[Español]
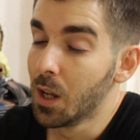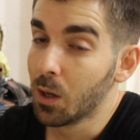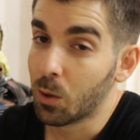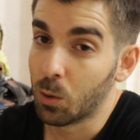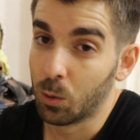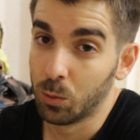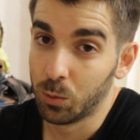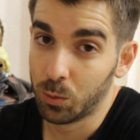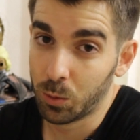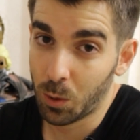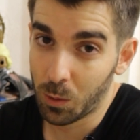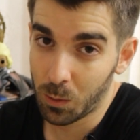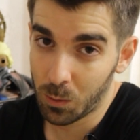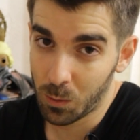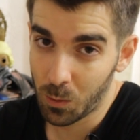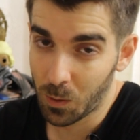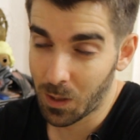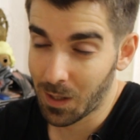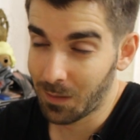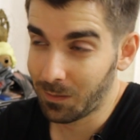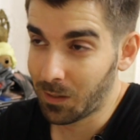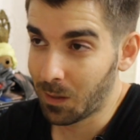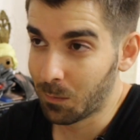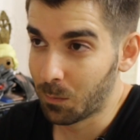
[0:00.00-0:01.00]
con todo
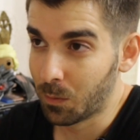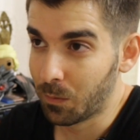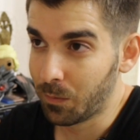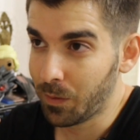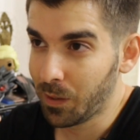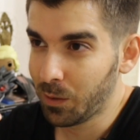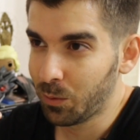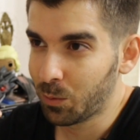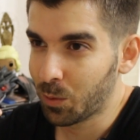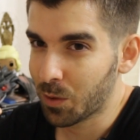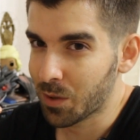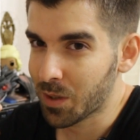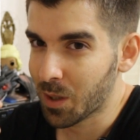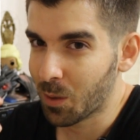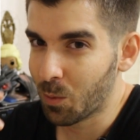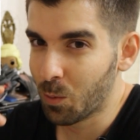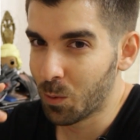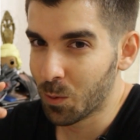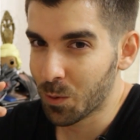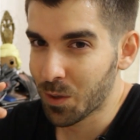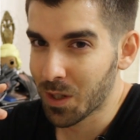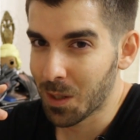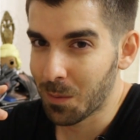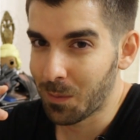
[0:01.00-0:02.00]
lo que habíamos visto ese
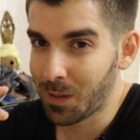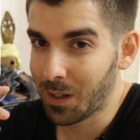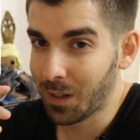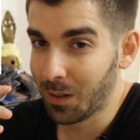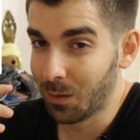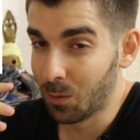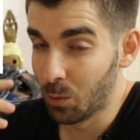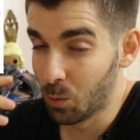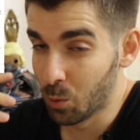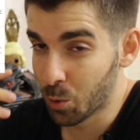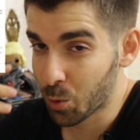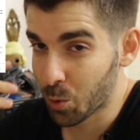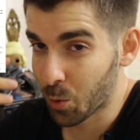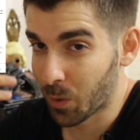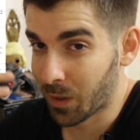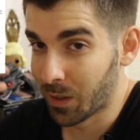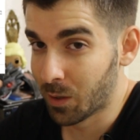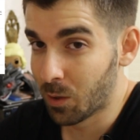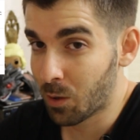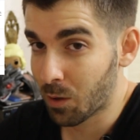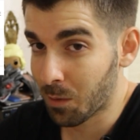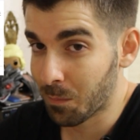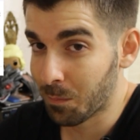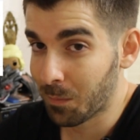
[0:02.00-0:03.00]
juego se veía incluso
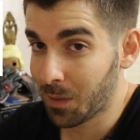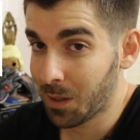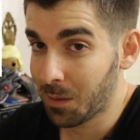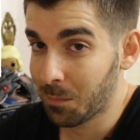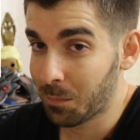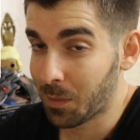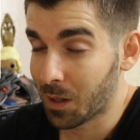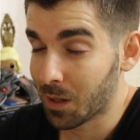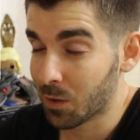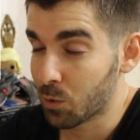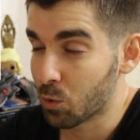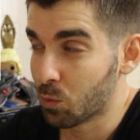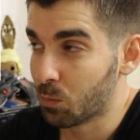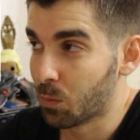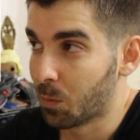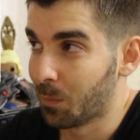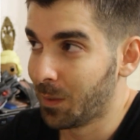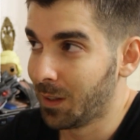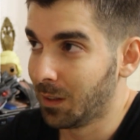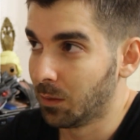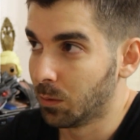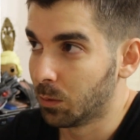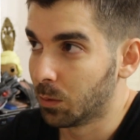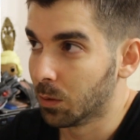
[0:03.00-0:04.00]
enorme para su
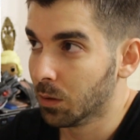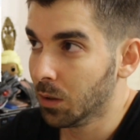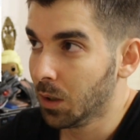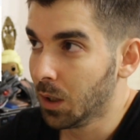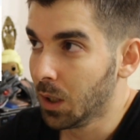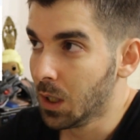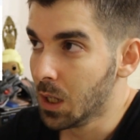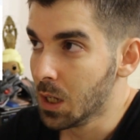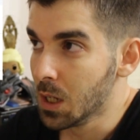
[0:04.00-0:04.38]
momento